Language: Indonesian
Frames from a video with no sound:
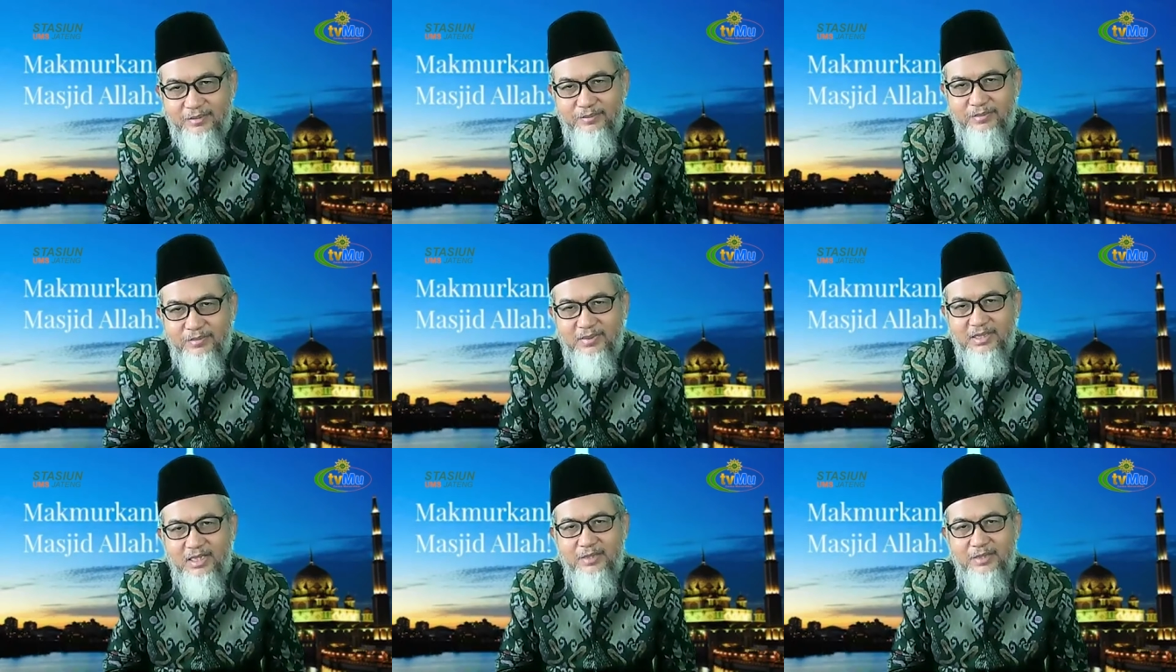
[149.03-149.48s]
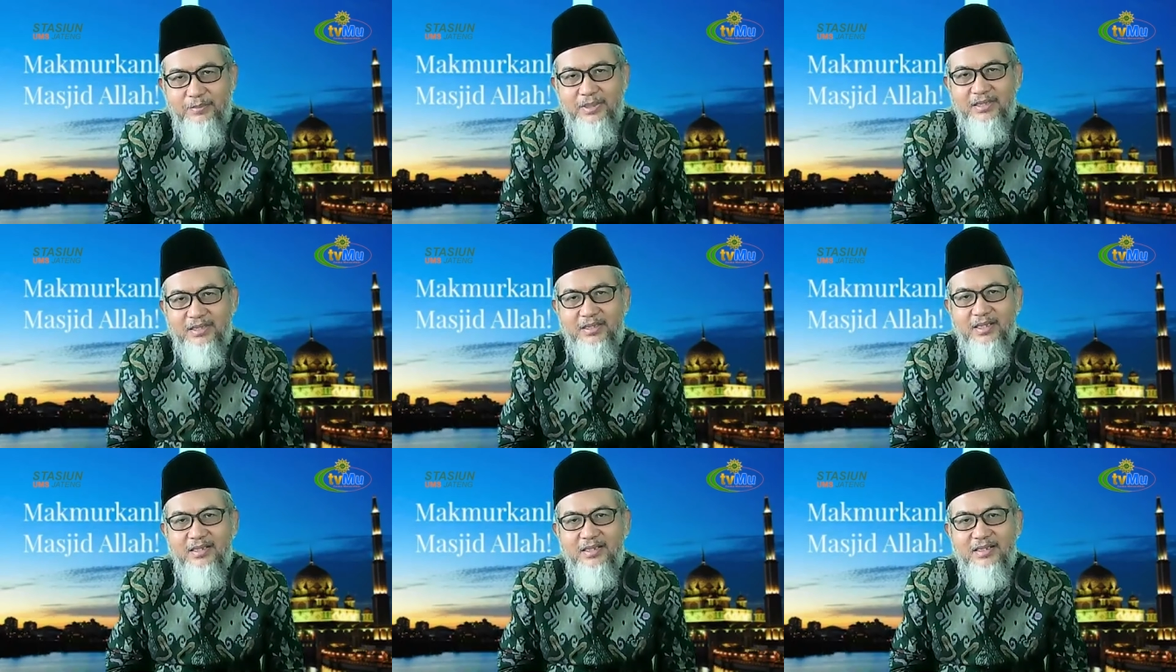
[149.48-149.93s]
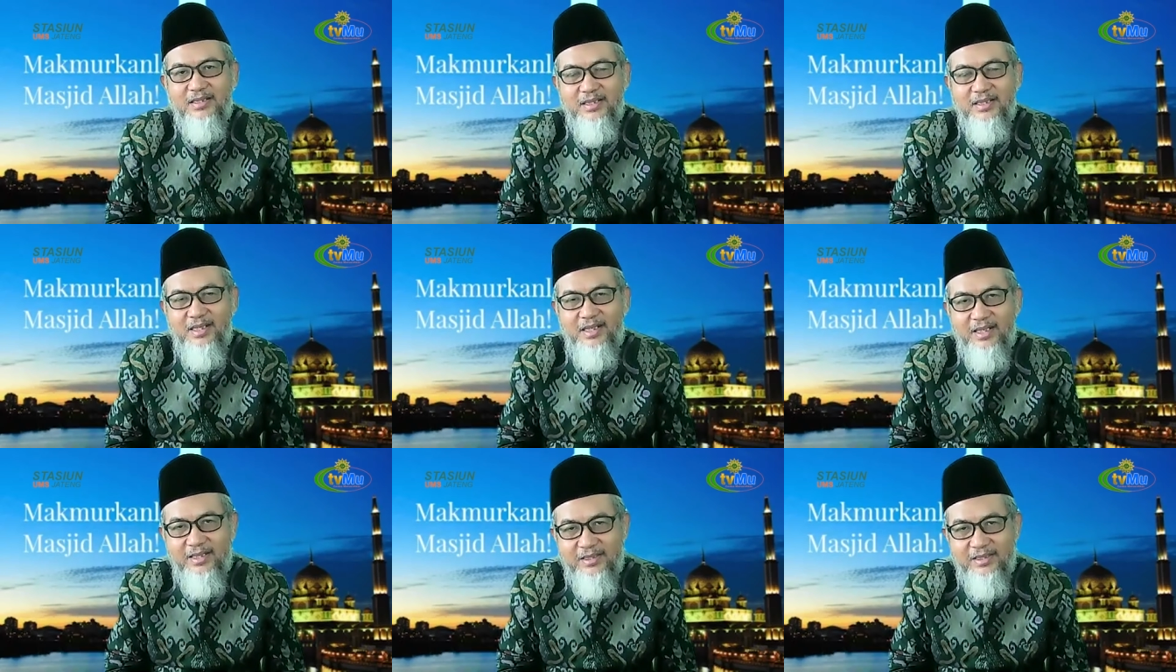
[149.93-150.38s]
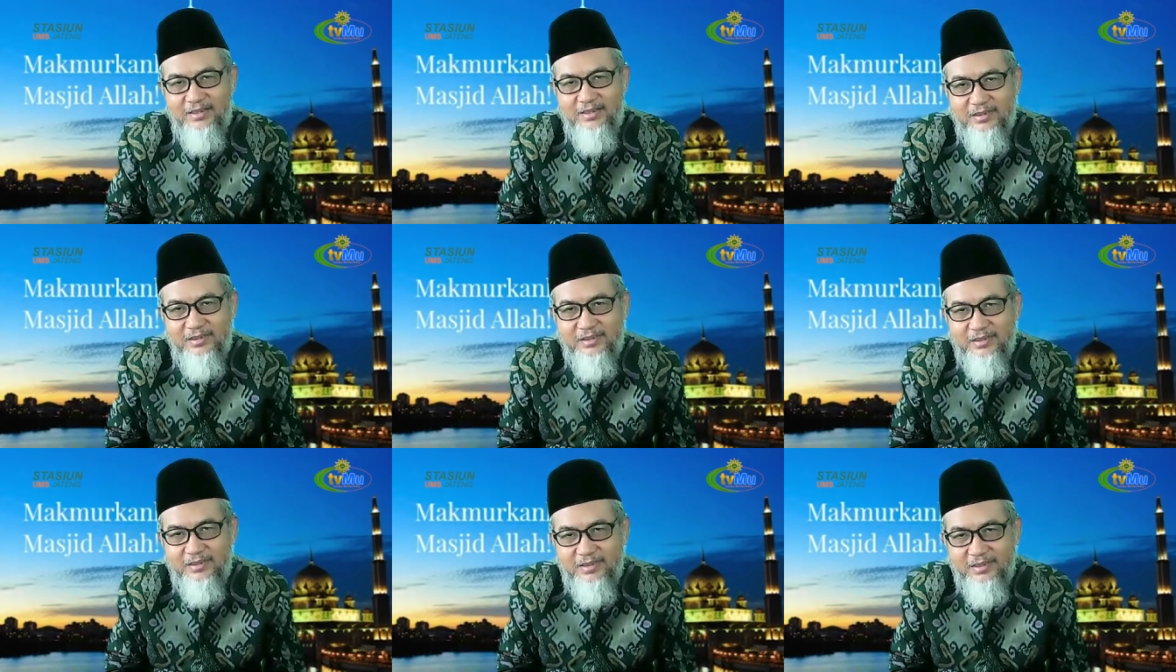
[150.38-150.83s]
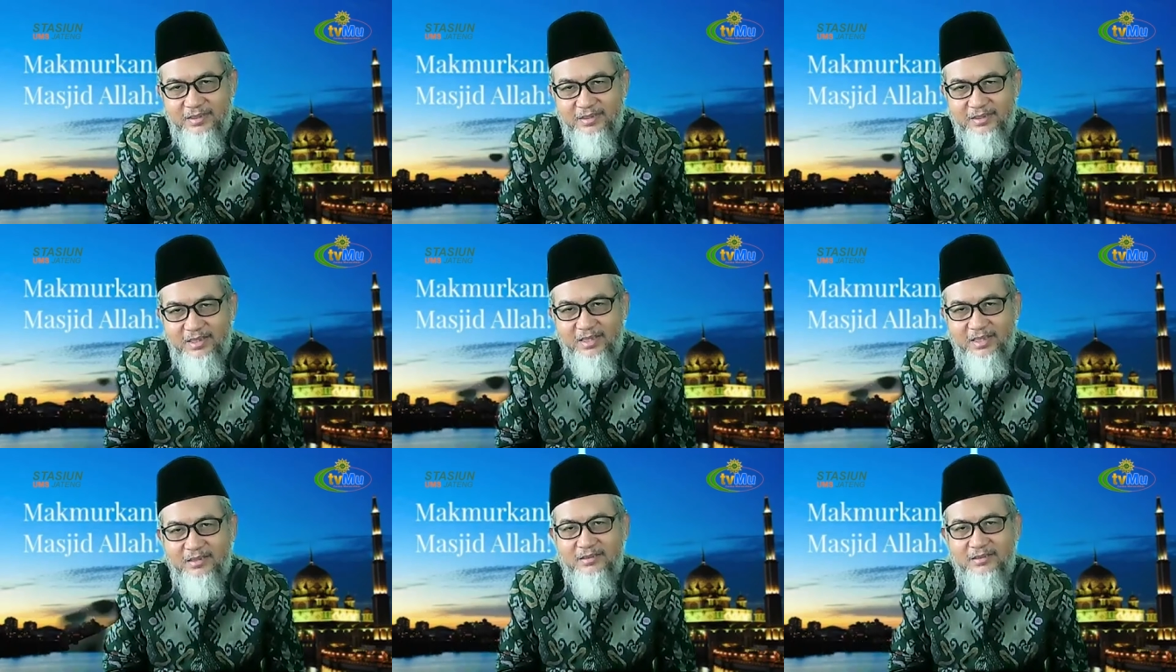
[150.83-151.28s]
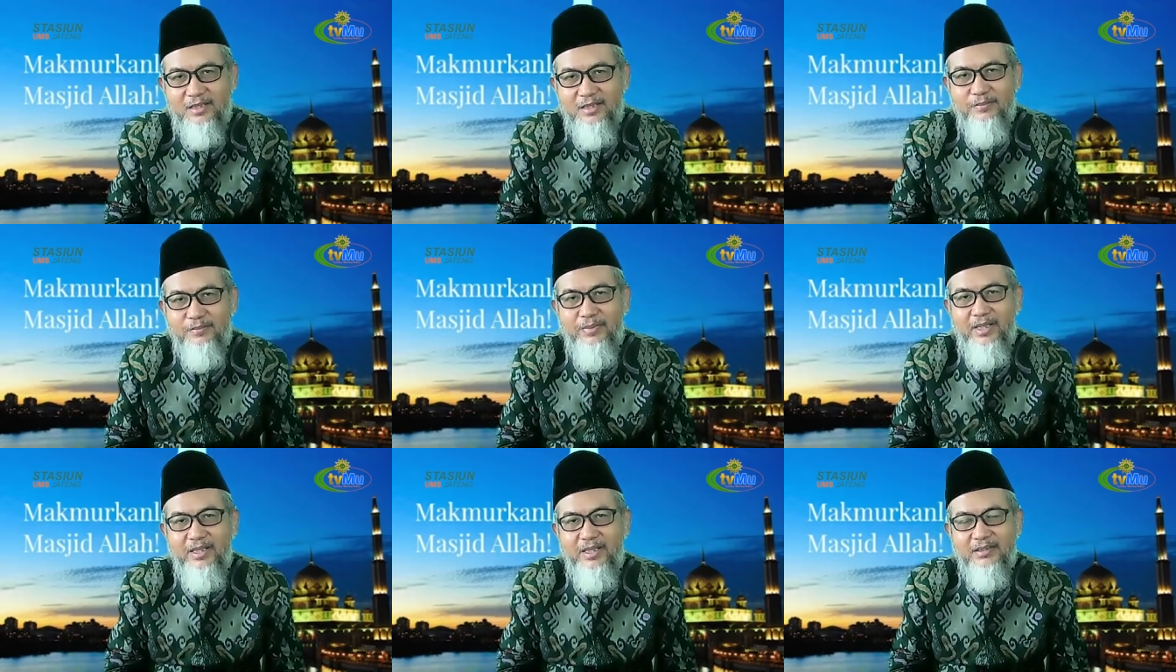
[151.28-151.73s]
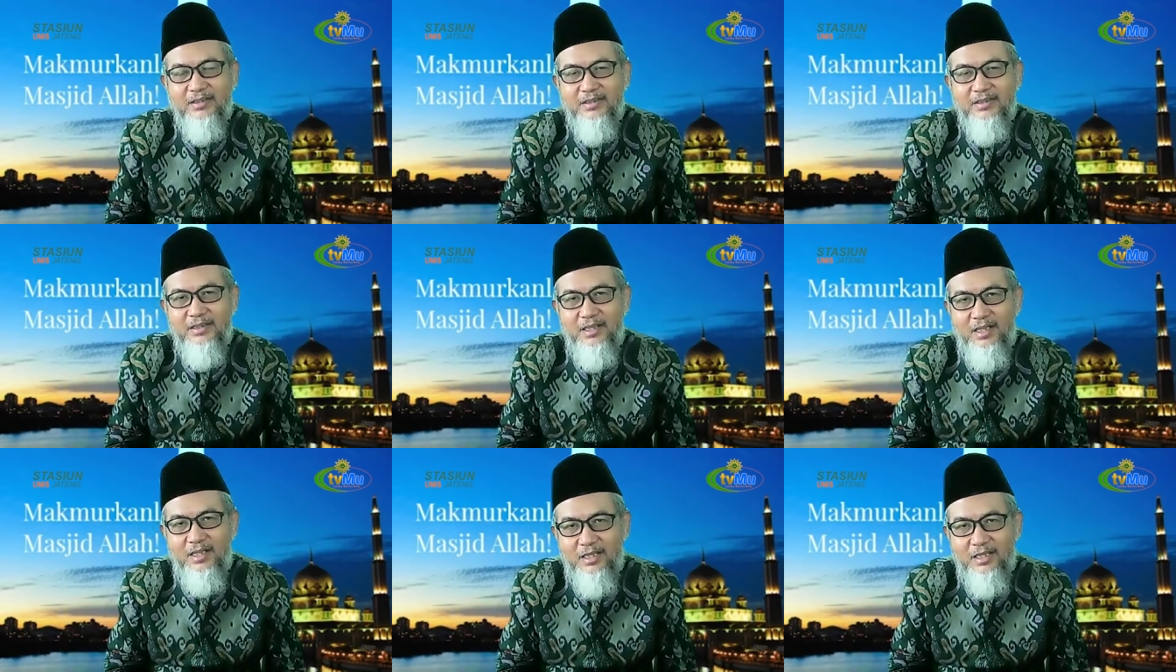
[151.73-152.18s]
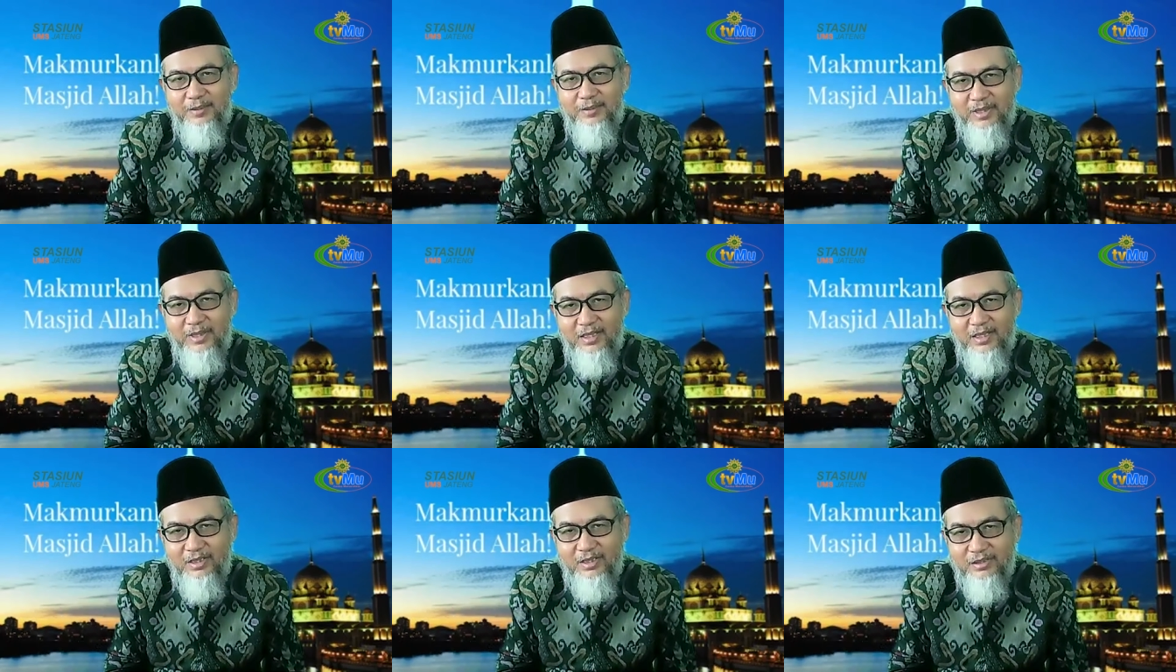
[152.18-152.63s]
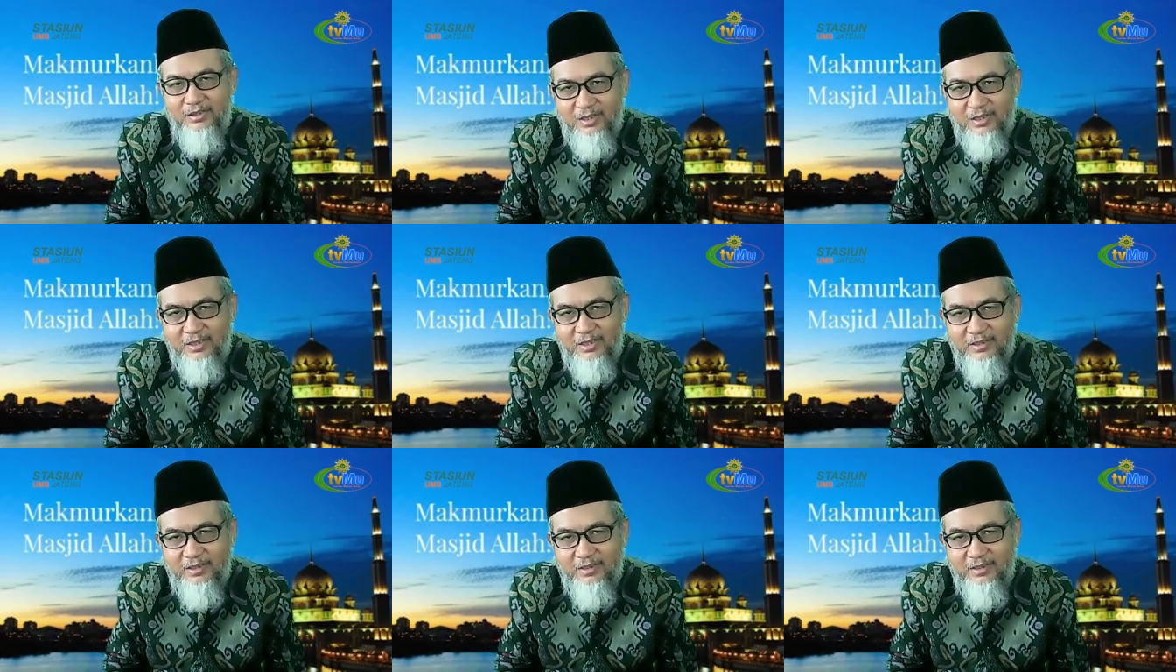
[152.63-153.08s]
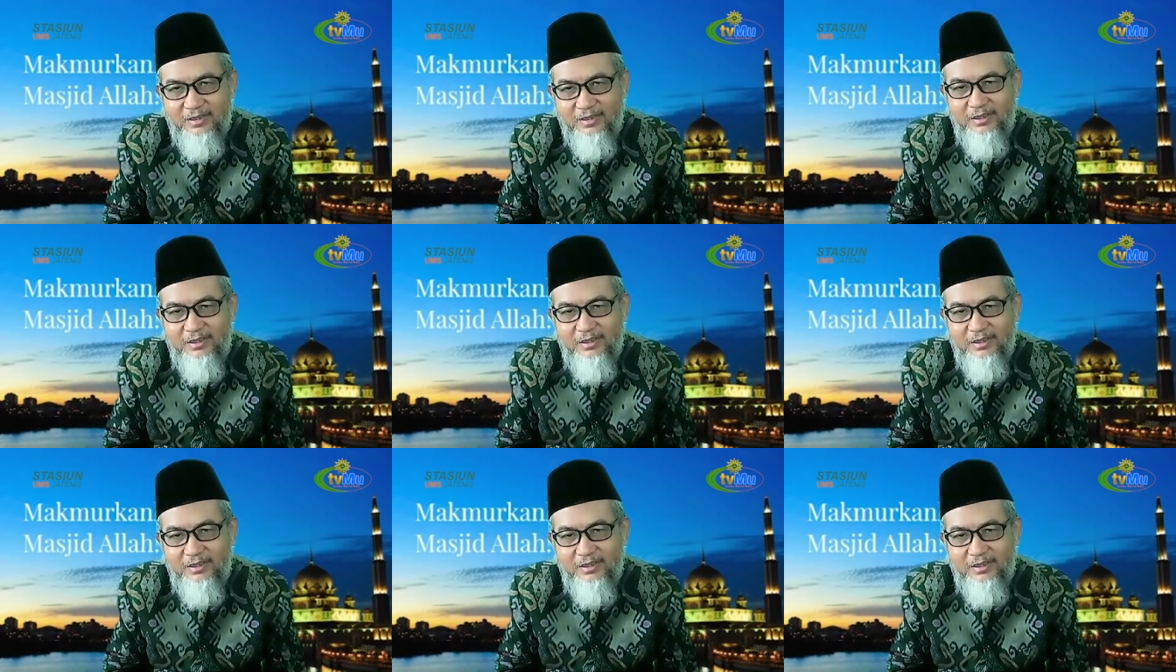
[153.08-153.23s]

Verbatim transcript: mendapatkan nilai yang terbaik di hadapan Allah